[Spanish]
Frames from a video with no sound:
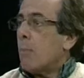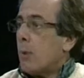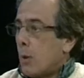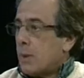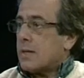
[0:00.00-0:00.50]

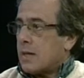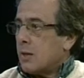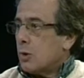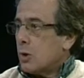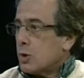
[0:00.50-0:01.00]
pero
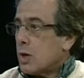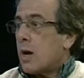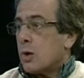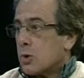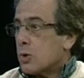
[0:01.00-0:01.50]
pensándonos a
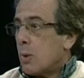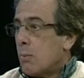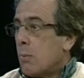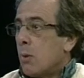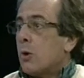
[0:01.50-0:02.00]
nosotros
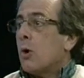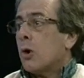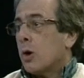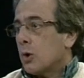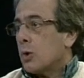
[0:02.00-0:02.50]
mismos, no lo
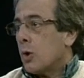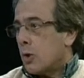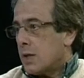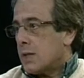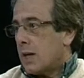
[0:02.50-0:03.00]
que otros nos
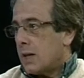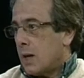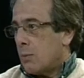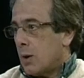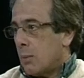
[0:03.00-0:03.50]
dicen que
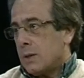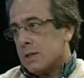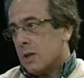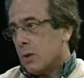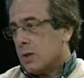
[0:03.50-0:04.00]
tenemos que
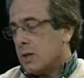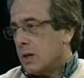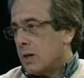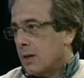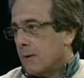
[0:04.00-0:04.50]
pensar o decir.